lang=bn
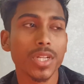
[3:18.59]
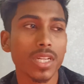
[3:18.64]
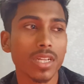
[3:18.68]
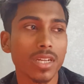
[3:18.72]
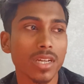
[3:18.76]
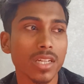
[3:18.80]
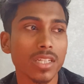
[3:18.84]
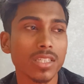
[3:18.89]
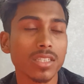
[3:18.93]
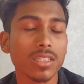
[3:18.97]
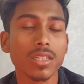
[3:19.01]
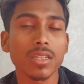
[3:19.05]

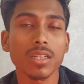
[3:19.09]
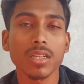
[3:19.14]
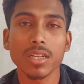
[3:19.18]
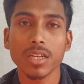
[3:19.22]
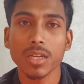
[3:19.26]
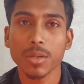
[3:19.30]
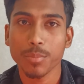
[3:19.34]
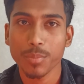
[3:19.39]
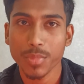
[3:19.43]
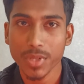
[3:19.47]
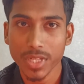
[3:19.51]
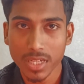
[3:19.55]
প্রিকাস্ট
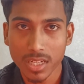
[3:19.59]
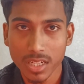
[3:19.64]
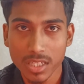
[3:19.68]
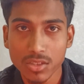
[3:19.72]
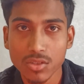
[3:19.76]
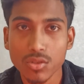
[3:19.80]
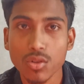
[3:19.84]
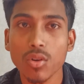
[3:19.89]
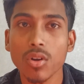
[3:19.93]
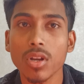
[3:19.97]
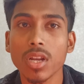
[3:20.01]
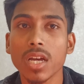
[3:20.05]

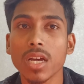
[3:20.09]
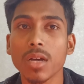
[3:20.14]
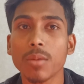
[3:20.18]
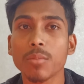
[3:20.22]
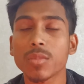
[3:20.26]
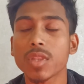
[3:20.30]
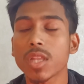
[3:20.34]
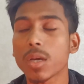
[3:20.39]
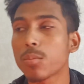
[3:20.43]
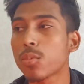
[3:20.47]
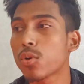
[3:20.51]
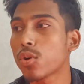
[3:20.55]
প্রিকাস্ট কলাম
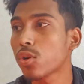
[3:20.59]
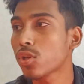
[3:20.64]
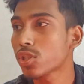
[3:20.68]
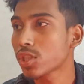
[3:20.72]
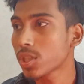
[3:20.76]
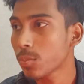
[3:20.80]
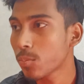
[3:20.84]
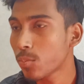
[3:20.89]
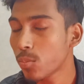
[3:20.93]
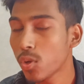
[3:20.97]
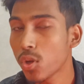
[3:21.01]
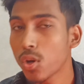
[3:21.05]
তারপর
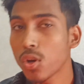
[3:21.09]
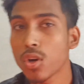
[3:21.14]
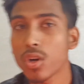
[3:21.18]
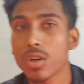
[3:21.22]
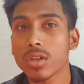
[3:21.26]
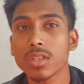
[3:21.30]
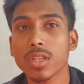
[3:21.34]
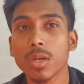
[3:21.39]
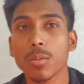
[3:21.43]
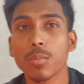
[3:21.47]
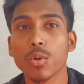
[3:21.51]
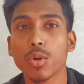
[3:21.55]
হচ্ছে ব্লগ
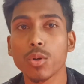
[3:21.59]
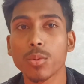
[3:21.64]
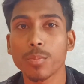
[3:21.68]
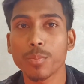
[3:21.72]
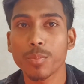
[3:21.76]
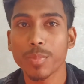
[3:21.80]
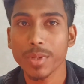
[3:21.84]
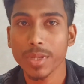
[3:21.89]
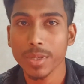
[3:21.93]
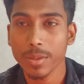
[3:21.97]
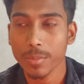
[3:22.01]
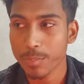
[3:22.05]
তারপর
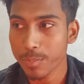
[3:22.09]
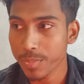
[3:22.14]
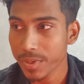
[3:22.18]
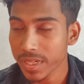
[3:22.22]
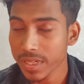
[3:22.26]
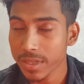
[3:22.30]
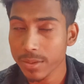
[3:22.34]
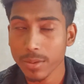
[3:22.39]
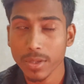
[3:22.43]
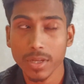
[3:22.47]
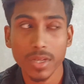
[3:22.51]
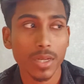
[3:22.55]

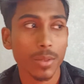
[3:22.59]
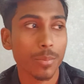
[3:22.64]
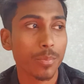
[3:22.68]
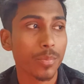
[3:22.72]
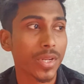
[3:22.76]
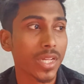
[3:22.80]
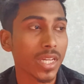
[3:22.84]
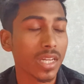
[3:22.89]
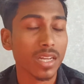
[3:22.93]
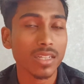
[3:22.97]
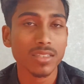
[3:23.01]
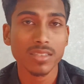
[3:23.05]

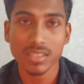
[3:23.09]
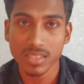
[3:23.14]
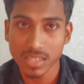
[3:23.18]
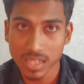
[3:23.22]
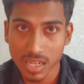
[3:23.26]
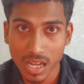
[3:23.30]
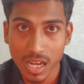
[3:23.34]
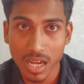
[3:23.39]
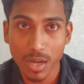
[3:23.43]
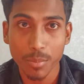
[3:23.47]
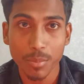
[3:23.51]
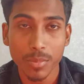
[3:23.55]
প্রিকাস্ট
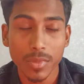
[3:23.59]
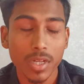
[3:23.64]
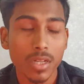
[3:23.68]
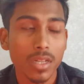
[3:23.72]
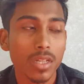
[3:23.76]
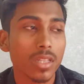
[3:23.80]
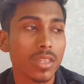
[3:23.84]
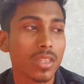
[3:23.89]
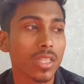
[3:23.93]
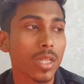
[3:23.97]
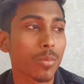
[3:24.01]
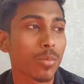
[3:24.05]
স্ল্যাব
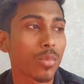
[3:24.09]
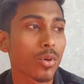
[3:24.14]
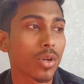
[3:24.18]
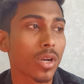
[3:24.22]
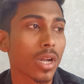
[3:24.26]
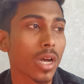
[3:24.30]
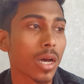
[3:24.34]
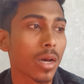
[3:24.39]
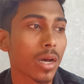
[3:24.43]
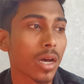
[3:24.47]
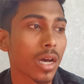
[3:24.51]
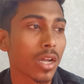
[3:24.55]
তারপর
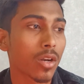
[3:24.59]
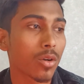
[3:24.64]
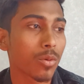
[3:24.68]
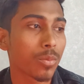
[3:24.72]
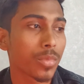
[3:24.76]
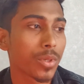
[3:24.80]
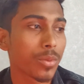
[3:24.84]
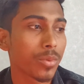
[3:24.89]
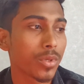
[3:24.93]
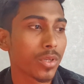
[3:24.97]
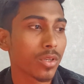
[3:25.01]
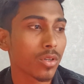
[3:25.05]
আরো
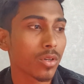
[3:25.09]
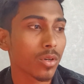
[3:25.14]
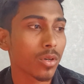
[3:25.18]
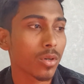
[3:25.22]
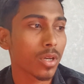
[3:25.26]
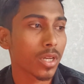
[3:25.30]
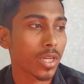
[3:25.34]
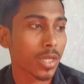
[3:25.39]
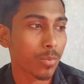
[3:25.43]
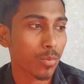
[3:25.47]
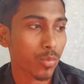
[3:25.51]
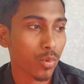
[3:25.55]
বিভিন্ন
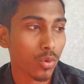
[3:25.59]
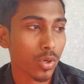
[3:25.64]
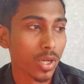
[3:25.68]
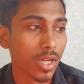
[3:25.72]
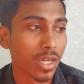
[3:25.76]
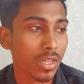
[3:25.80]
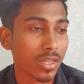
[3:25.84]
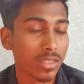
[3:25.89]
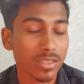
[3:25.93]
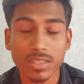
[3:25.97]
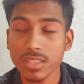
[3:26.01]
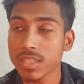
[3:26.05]

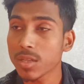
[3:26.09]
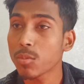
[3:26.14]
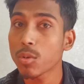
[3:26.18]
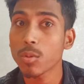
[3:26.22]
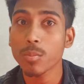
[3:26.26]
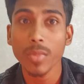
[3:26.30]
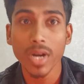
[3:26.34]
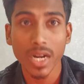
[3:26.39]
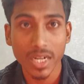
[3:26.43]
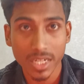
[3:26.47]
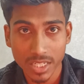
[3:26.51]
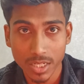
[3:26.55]
প্রোডাক্ট আছে যেমন
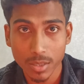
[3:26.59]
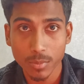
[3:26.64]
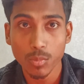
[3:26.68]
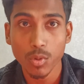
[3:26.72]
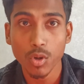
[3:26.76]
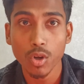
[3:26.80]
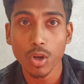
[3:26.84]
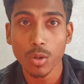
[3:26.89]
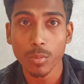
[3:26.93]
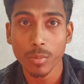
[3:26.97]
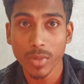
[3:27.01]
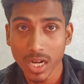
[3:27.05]
মাটির
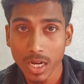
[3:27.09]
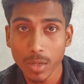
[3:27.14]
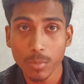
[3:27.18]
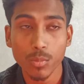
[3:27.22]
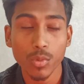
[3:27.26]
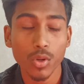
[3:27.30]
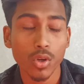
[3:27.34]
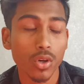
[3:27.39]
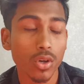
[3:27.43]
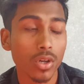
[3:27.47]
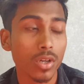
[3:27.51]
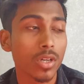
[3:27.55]
ব্লক মাঠ
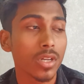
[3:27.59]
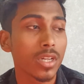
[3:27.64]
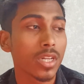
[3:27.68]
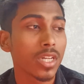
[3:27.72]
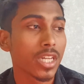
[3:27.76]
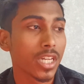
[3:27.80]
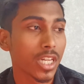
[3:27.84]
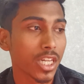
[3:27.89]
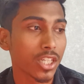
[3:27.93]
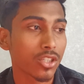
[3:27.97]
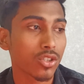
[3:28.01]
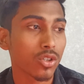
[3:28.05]
ব্লক
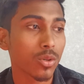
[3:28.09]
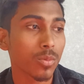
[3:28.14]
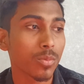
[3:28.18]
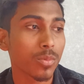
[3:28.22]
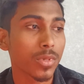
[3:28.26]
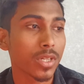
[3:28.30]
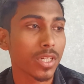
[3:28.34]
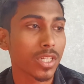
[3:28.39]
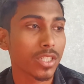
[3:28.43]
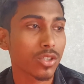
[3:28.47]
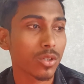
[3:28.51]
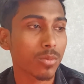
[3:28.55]
এসব
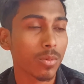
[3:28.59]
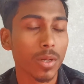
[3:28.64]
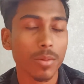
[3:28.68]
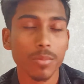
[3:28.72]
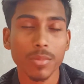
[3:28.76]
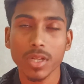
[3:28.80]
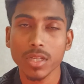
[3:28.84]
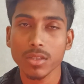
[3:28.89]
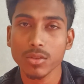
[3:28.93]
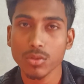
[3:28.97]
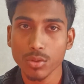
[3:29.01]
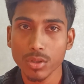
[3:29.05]
এসব
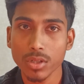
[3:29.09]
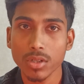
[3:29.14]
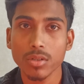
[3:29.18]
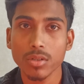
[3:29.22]
আমরা এগুলি